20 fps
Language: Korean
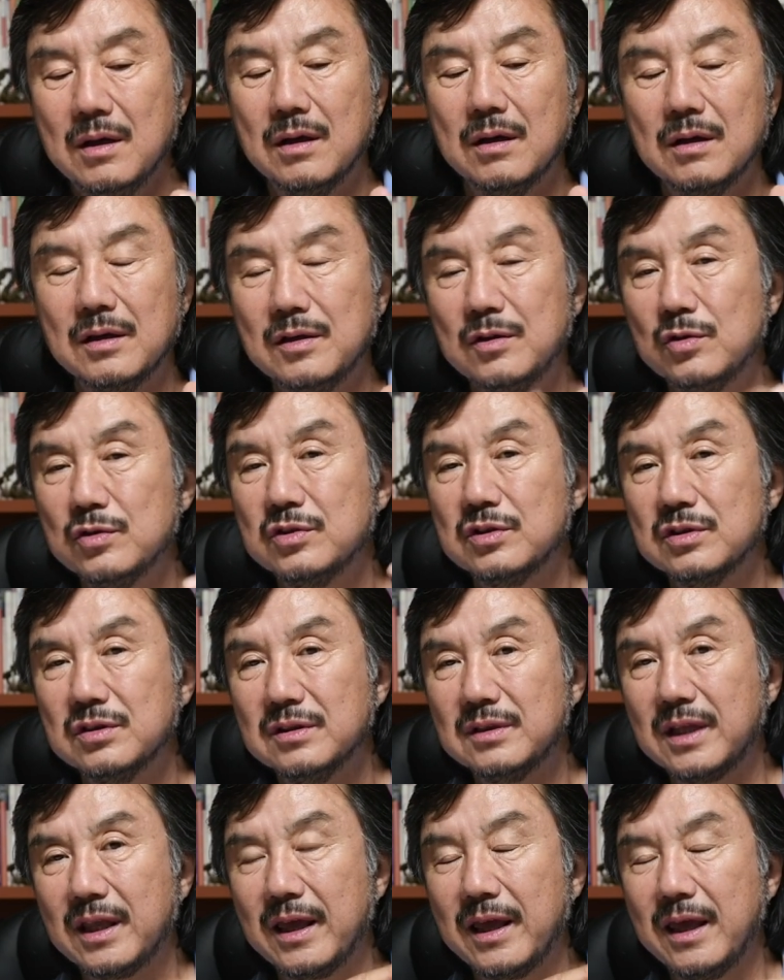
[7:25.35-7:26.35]

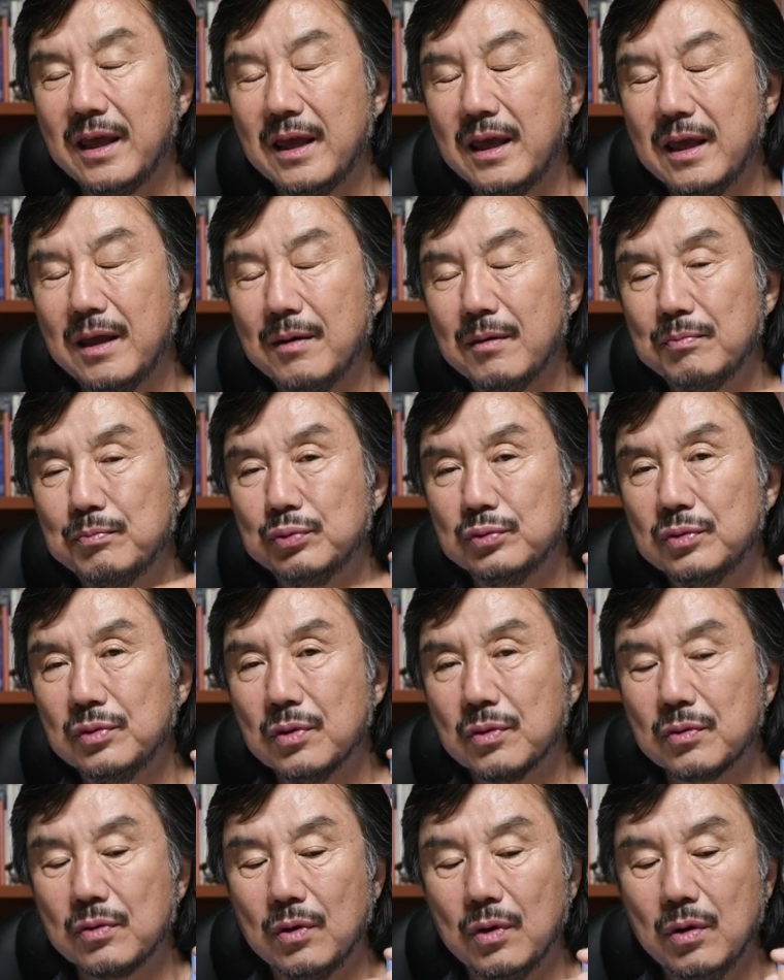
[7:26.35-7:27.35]
1호지는 되게
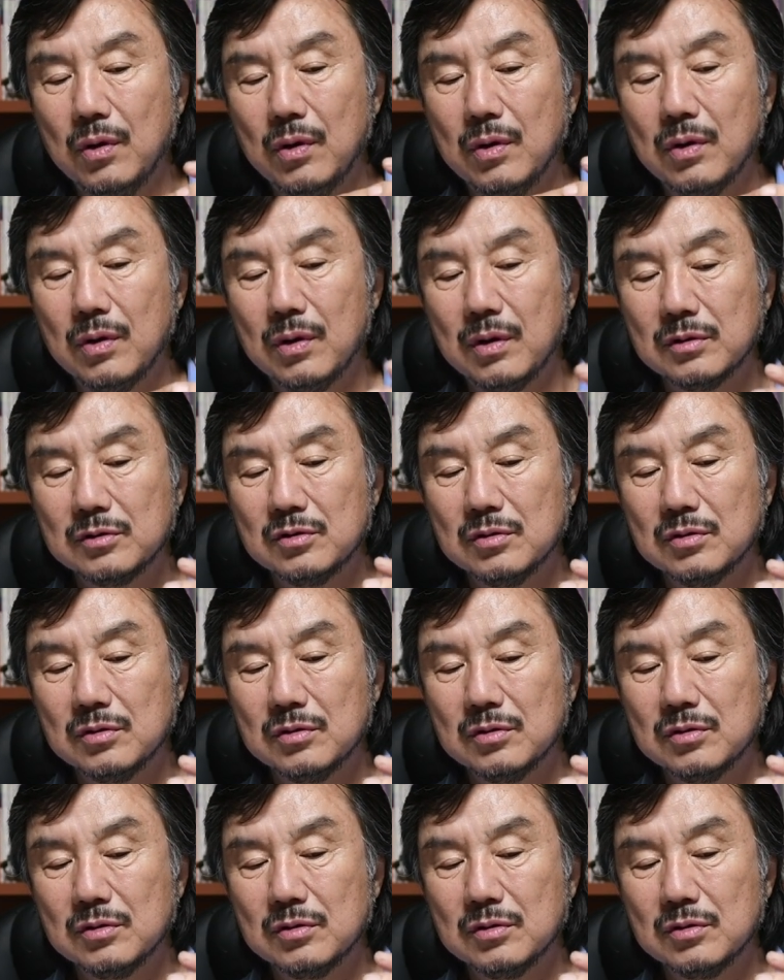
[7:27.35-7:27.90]
부드럽고 어,